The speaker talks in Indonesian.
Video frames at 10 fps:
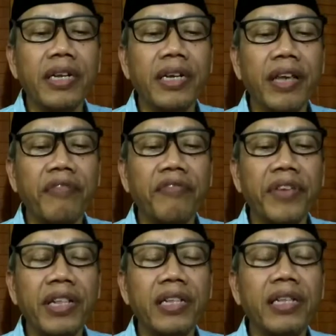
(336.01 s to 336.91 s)

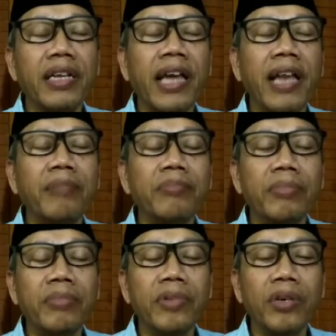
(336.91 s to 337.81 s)
devil realm
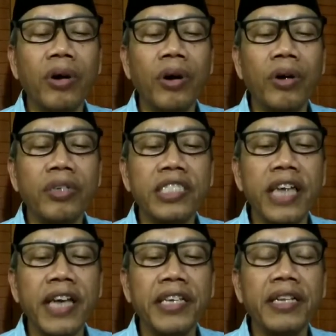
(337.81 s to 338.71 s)
or
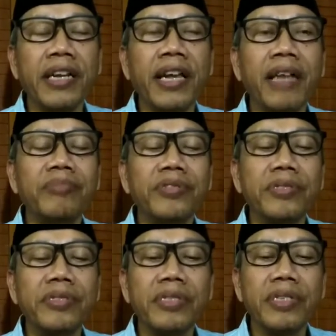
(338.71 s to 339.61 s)
giant
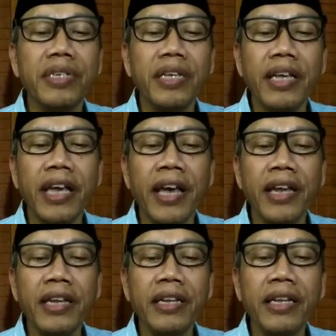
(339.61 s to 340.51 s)
realms,
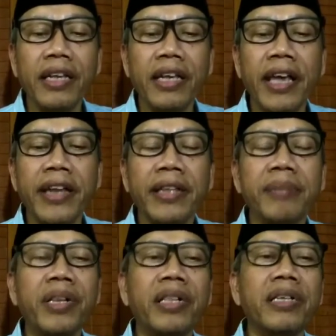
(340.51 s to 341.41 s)
and
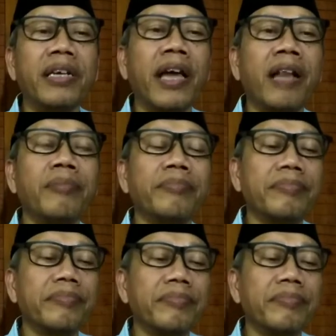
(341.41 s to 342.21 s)
animal realm.